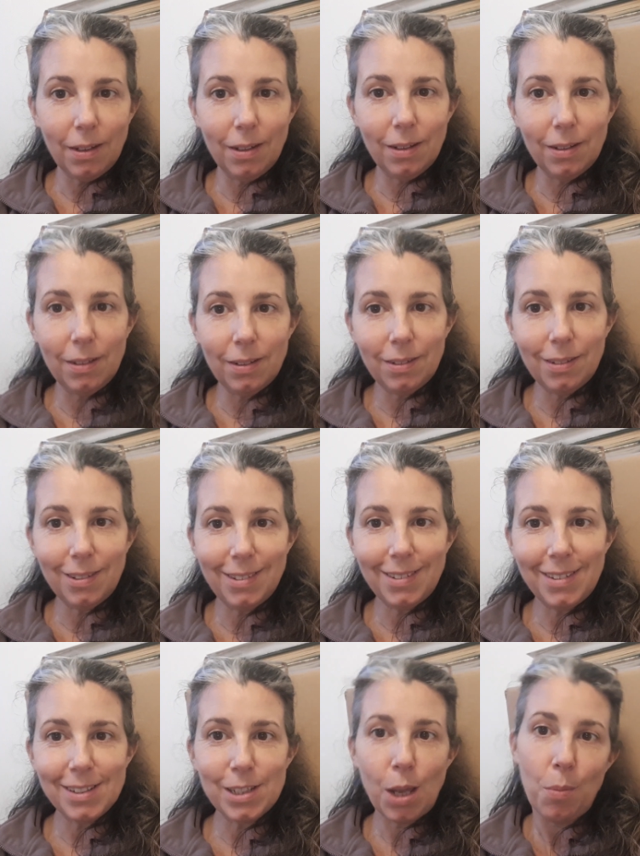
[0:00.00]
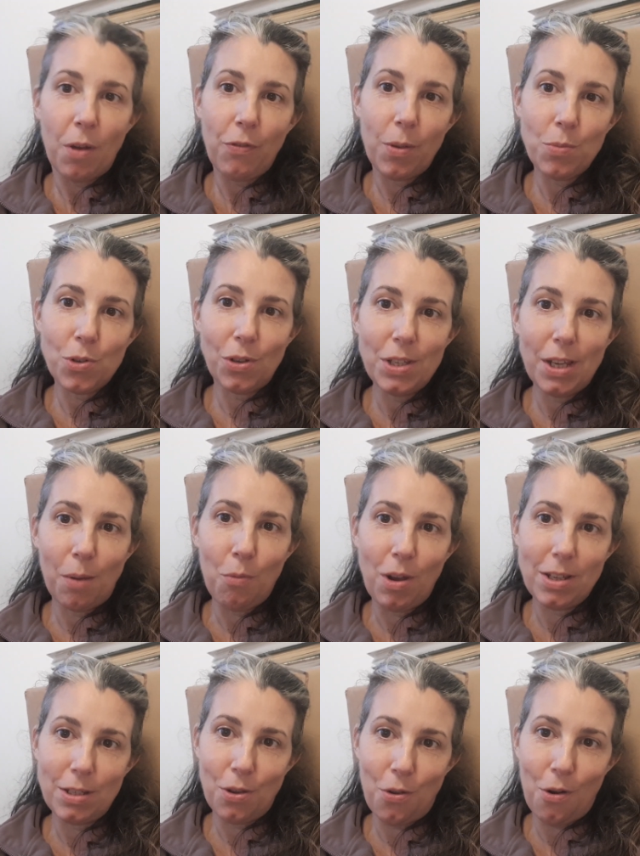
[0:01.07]
Euh, ça m'a fait me sentir
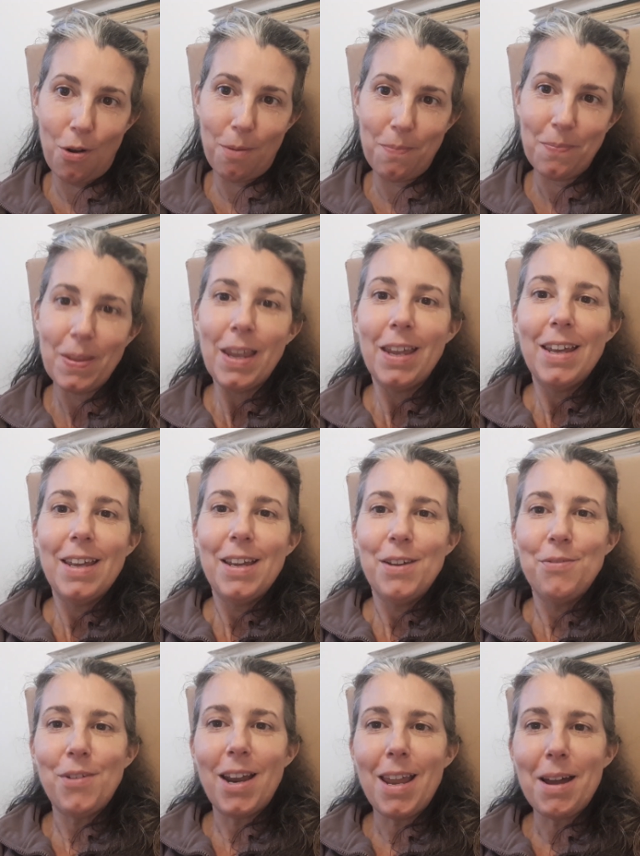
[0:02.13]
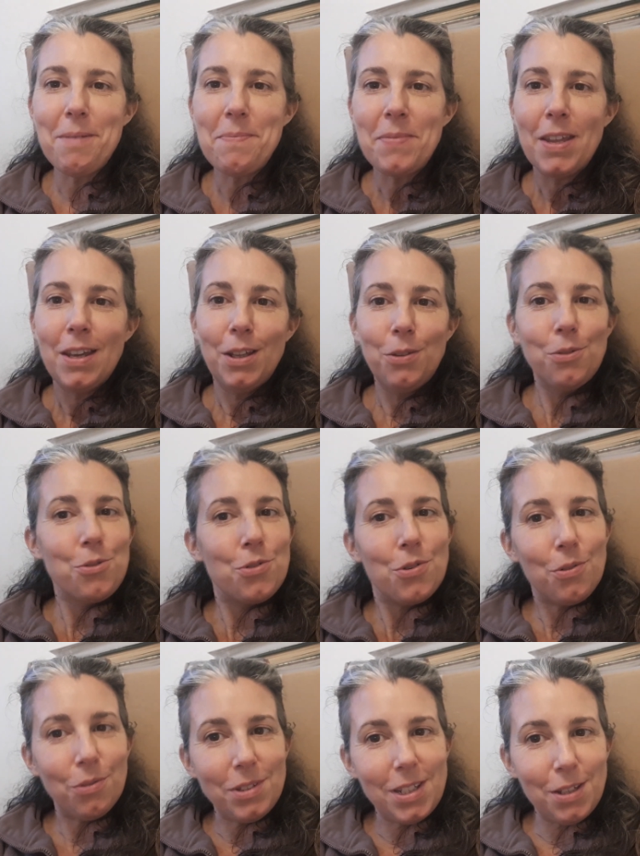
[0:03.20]
moins seule. Voilà, donc je
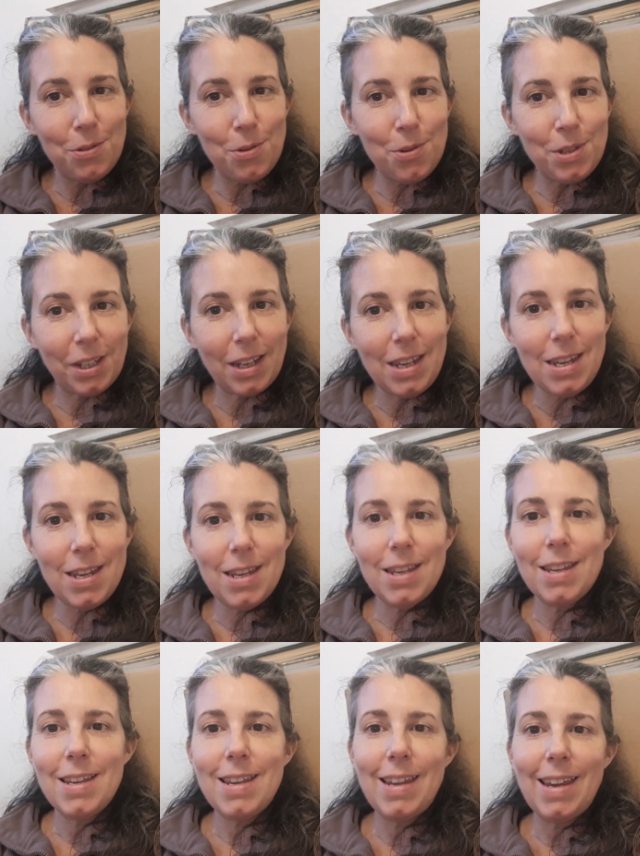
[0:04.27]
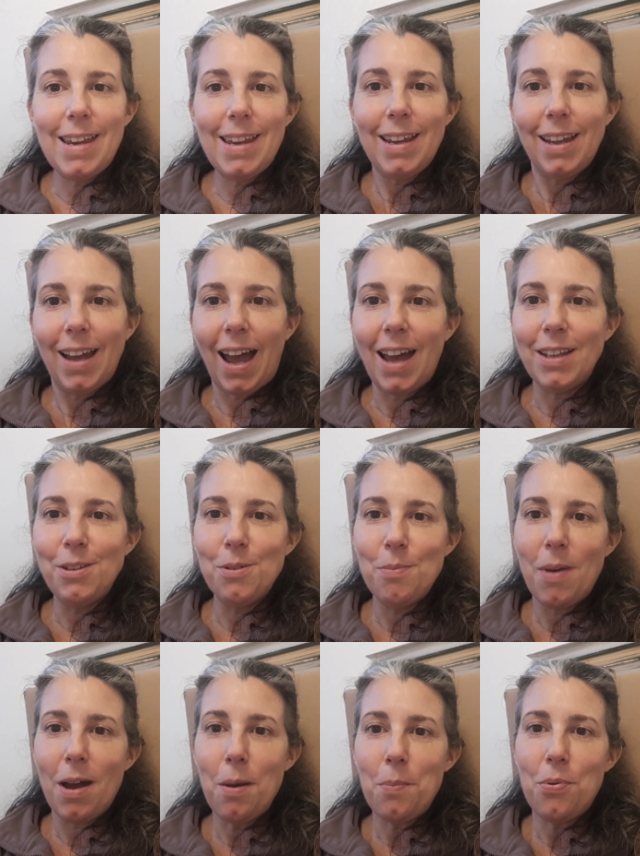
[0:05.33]
continue le tri et à
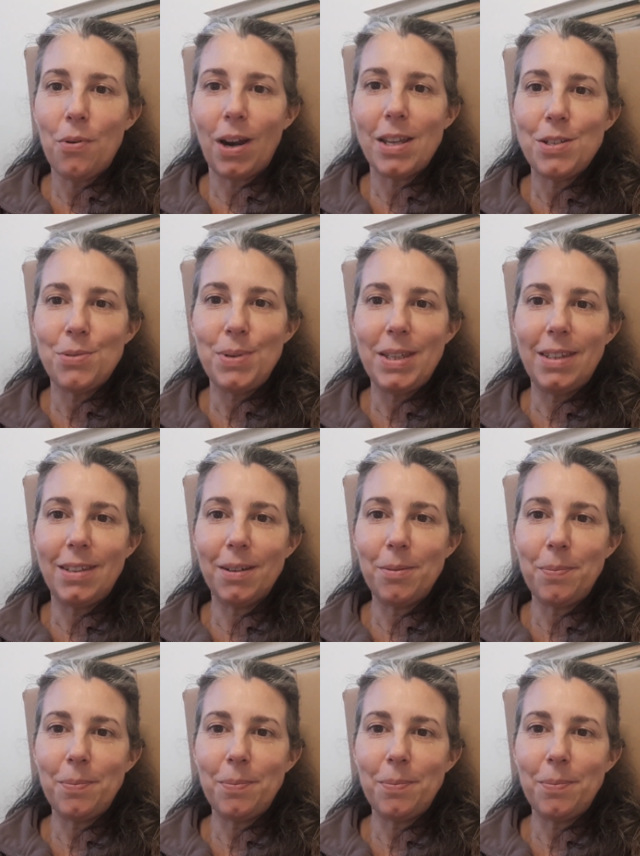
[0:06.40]
demain pour la suite.